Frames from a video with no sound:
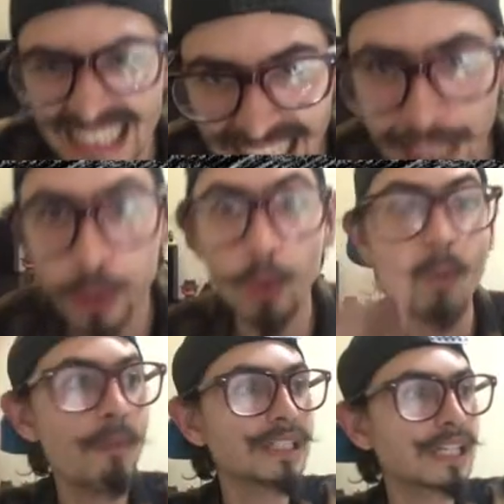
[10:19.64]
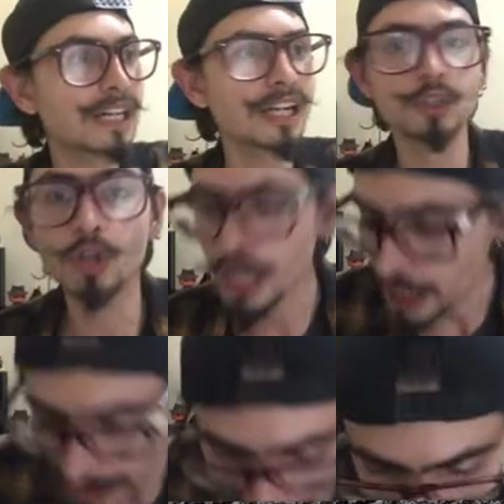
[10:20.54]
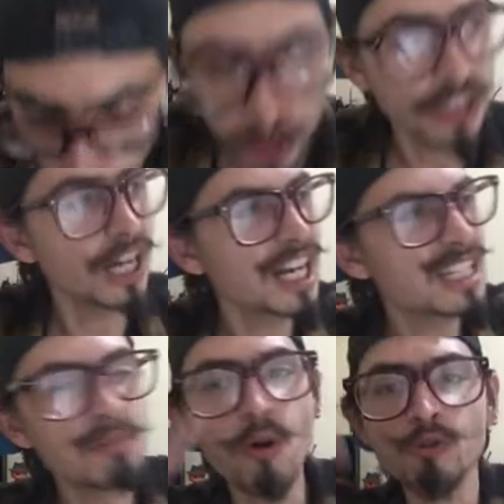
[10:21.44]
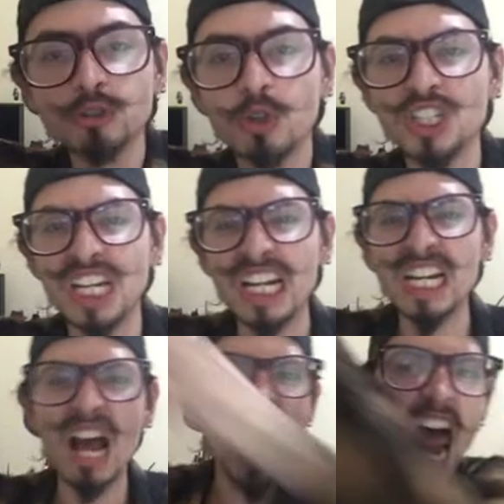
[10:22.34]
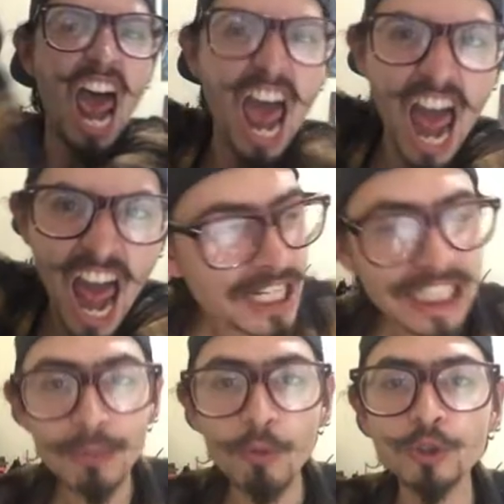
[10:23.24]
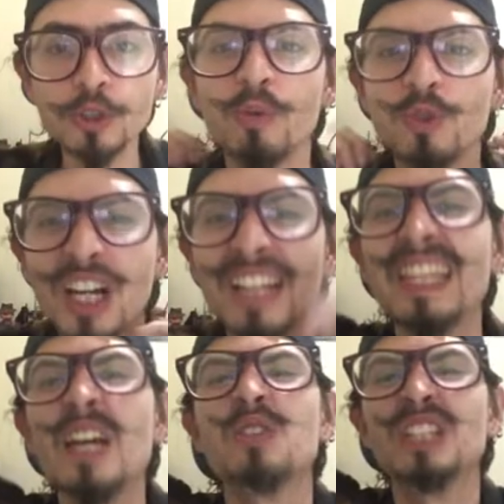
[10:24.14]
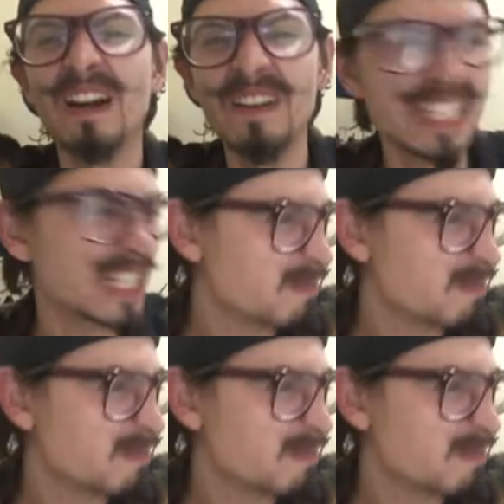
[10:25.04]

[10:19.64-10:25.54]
de la tumba esa relación, resucitar ese monstruo de Yelena a ese monstruo mutante de dos cabezas